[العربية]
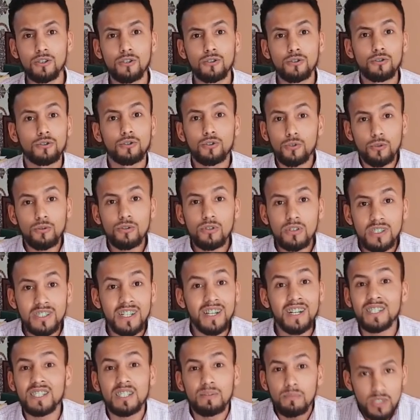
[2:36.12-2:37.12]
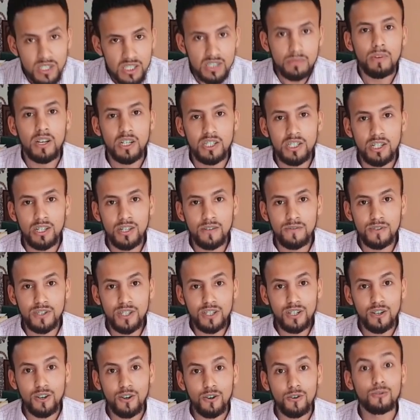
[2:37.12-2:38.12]
شكون انت حتى ما تسمحش لنفسك
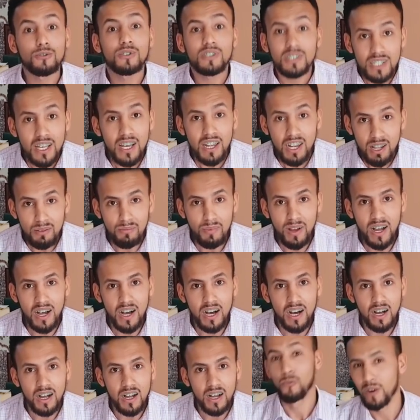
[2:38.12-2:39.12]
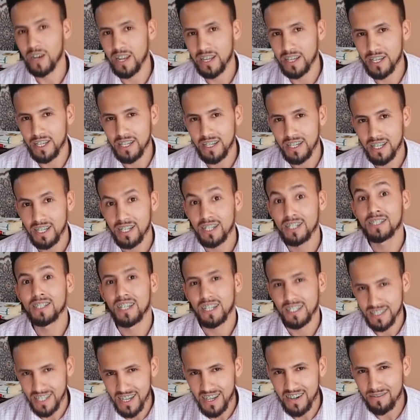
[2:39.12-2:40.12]
وتصالح معاها ولكن
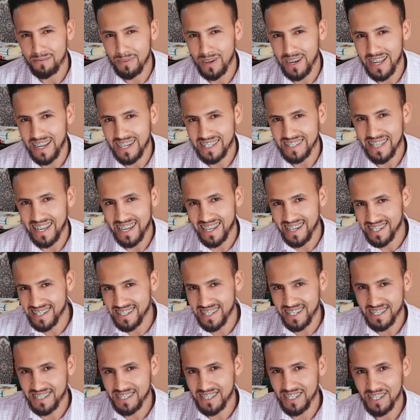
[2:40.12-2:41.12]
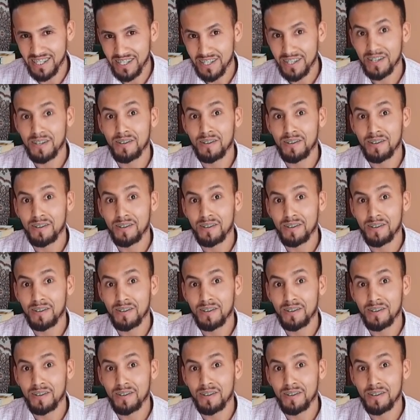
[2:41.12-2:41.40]
تعترف بالاخطاء اللي درتي